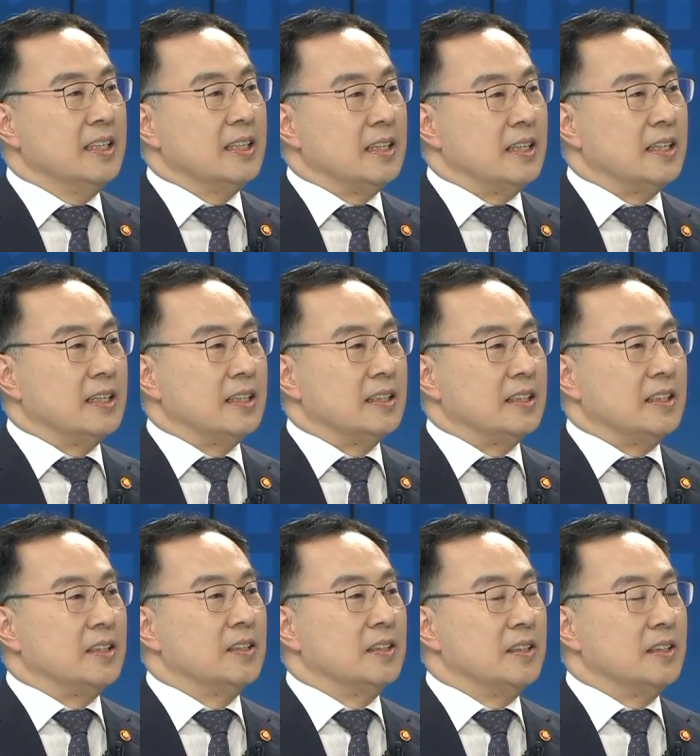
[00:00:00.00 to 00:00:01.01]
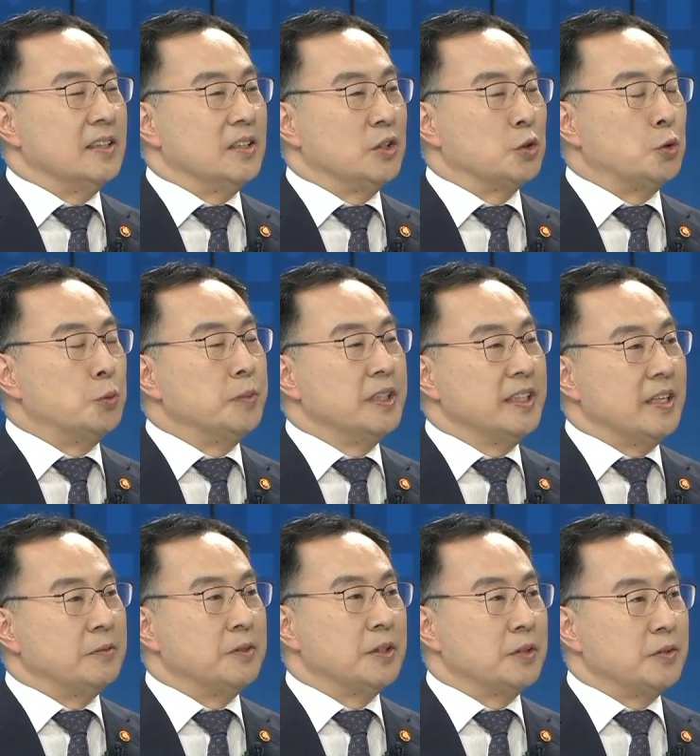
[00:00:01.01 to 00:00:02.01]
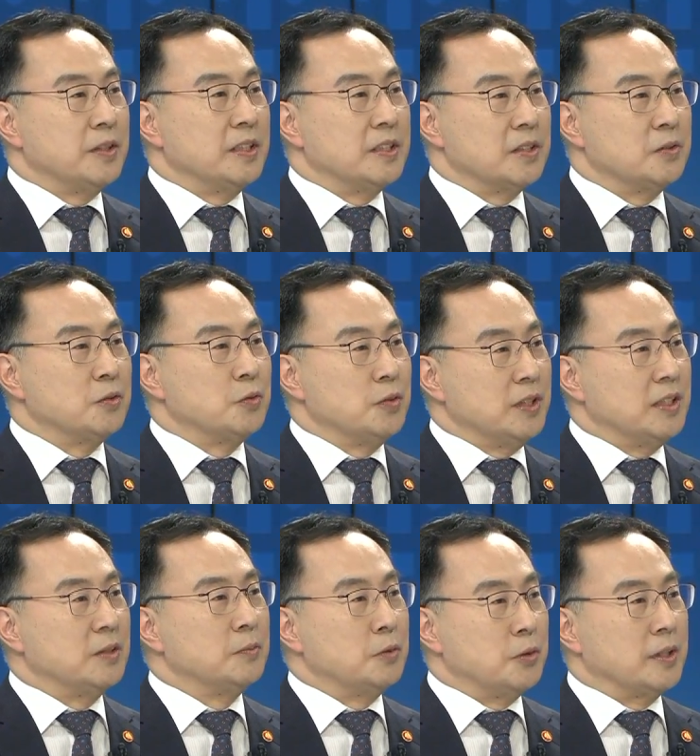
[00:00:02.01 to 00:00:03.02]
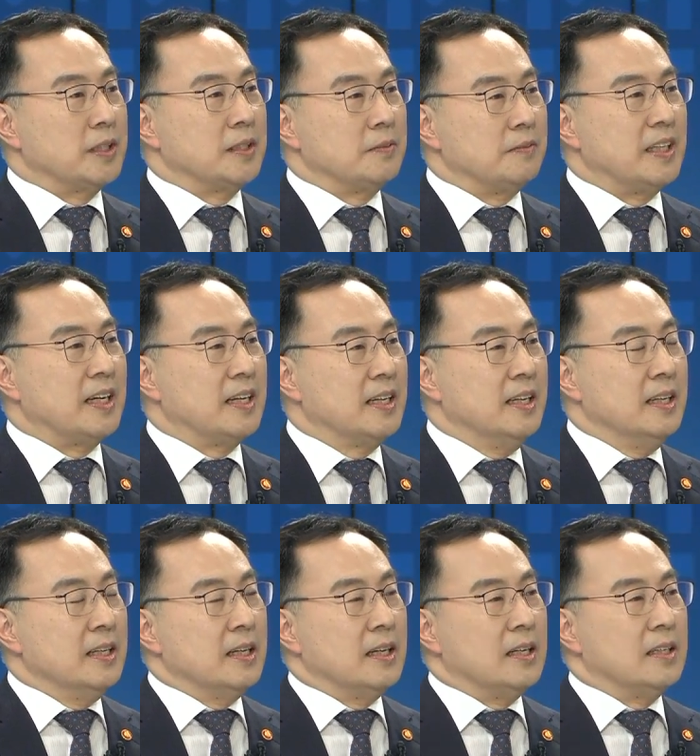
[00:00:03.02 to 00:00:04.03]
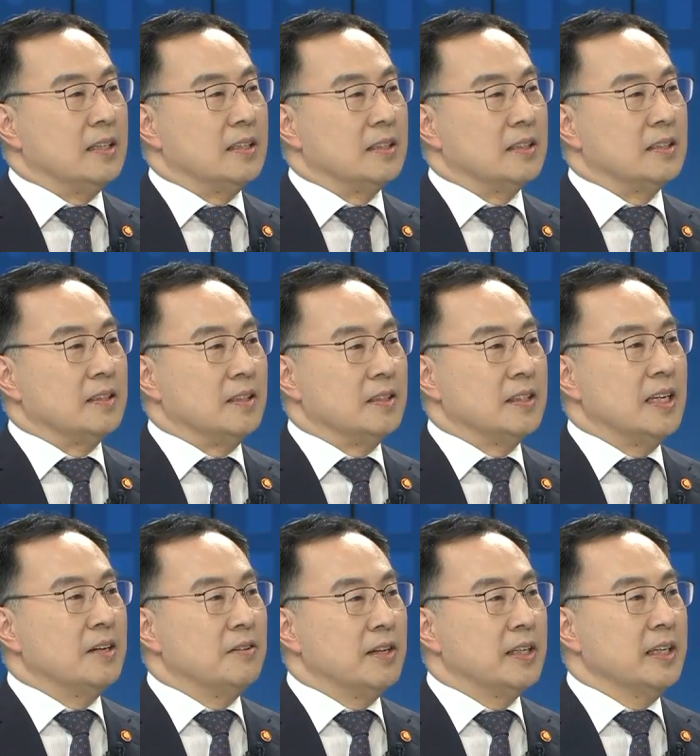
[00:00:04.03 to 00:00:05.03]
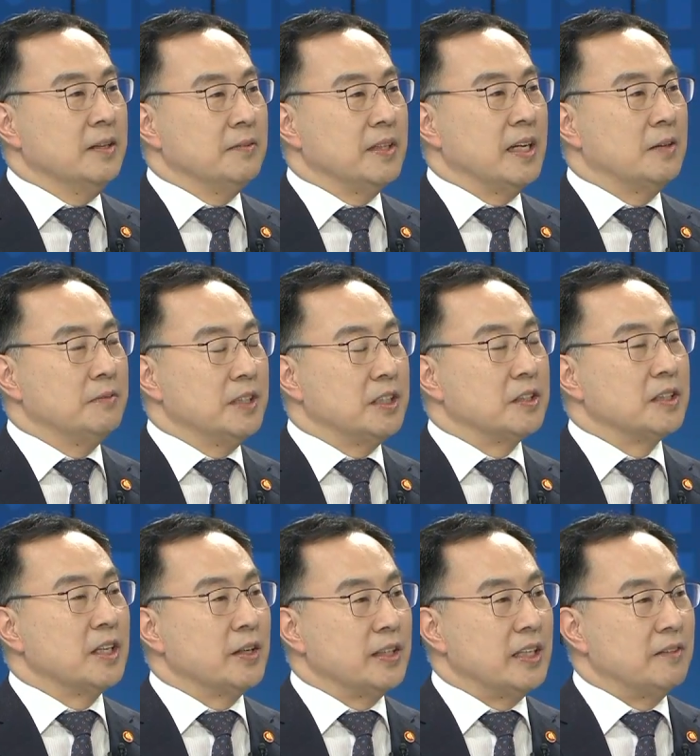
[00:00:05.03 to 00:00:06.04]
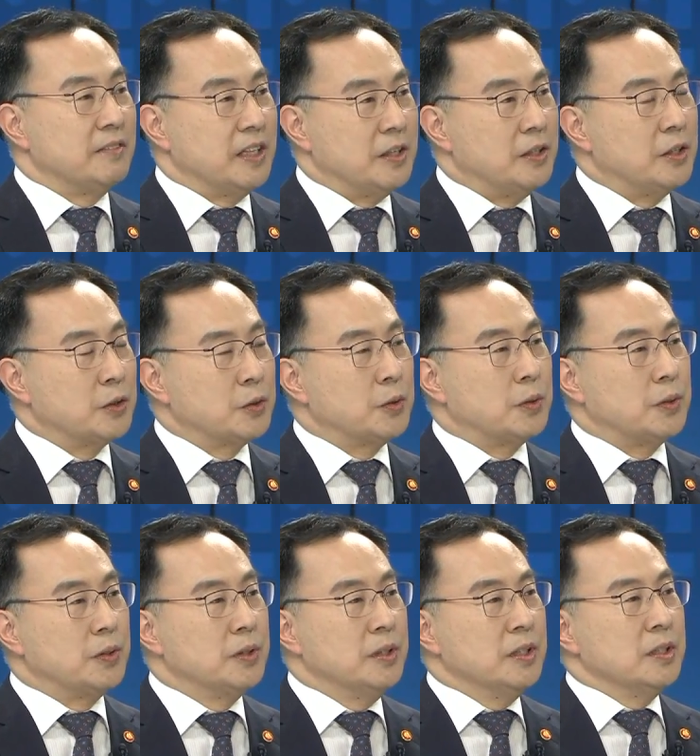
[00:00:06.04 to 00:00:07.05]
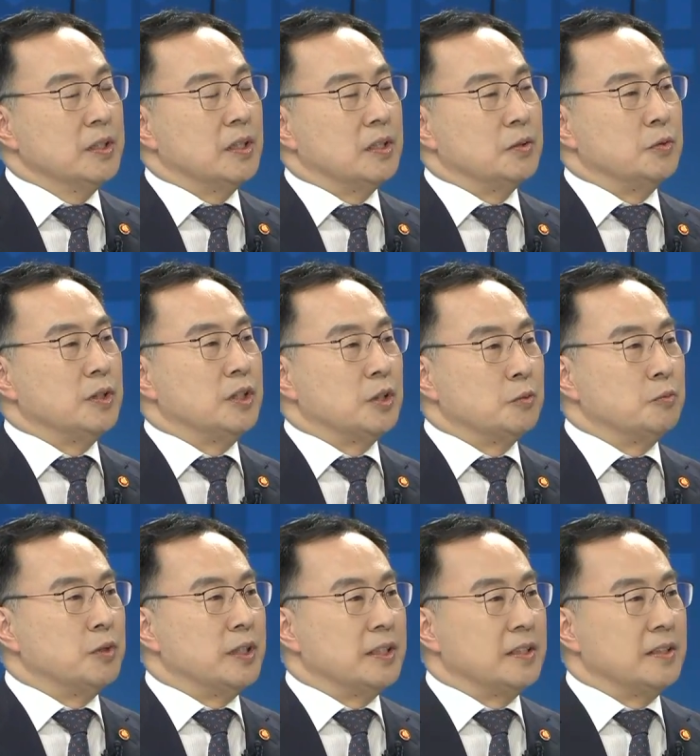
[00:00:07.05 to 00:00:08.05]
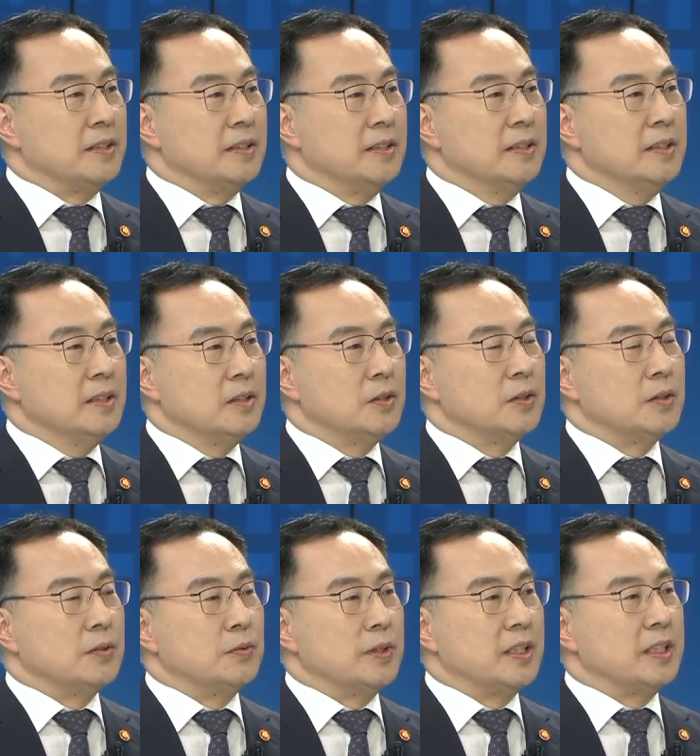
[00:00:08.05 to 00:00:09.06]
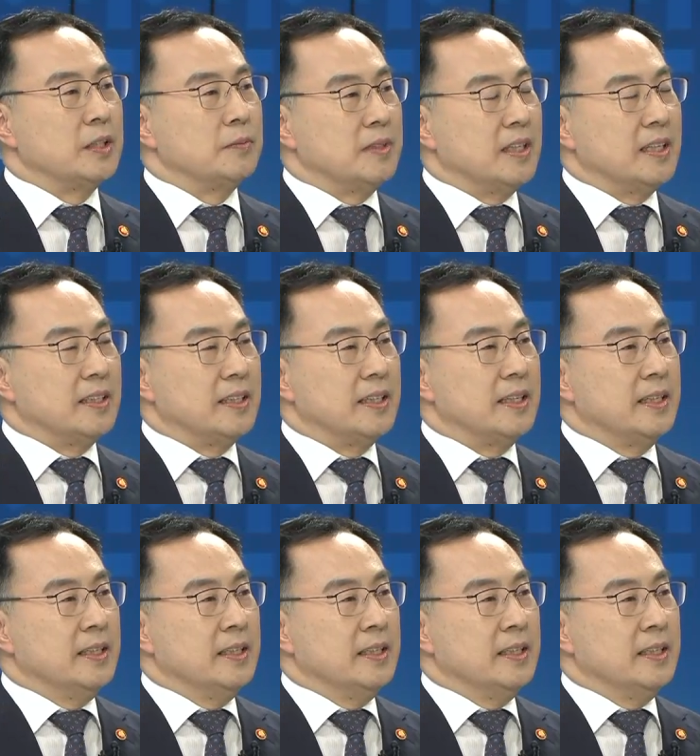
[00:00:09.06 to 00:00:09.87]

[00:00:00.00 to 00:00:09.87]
아, 이런 고민이 내부적으로 있었을 수 있지 모르겠습니다. 아, 그런 상황에 이번에 한미 정상회담이 열렸고 아, 우리 정부에서는 또 우리 기업들한테